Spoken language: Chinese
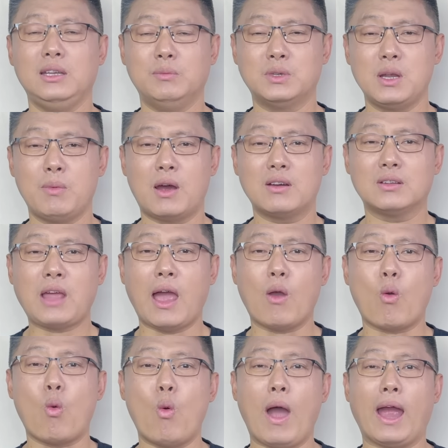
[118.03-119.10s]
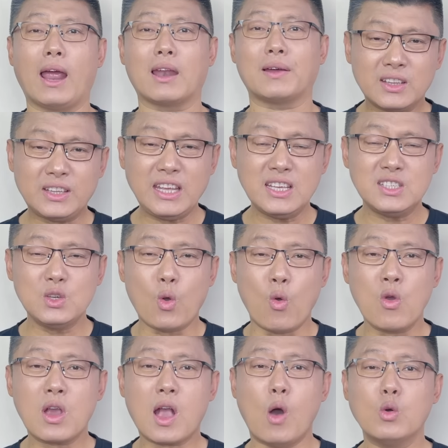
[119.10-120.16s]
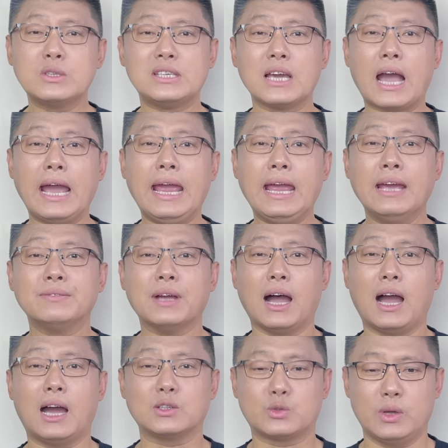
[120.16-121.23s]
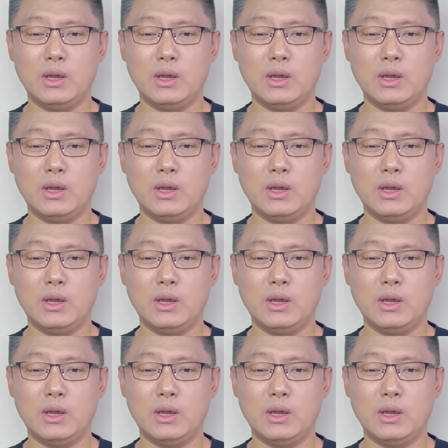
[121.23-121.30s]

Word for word: 你们这帮人太坏了，低级红高级黑啊！